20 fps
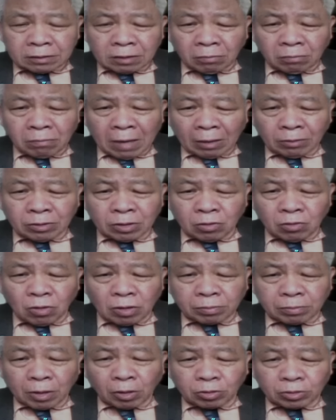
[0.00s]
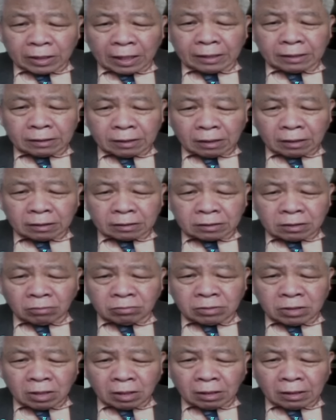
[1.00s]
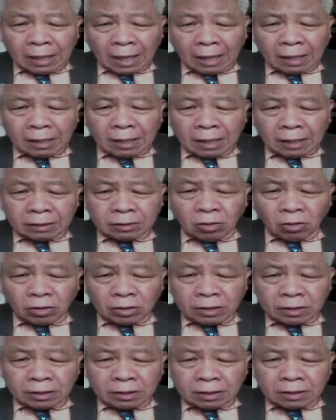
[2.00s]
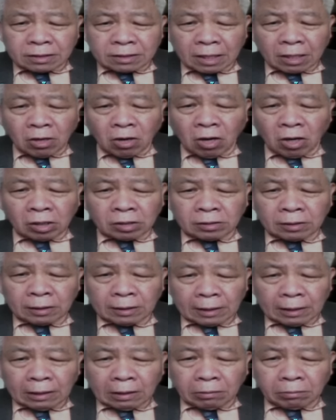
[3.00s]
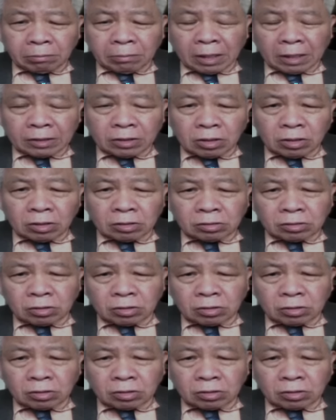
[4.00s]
trong bao nhiêu cuộc biểu tình ở trong nước cả Hà Nội lẫn ở Sài Gòn mà nó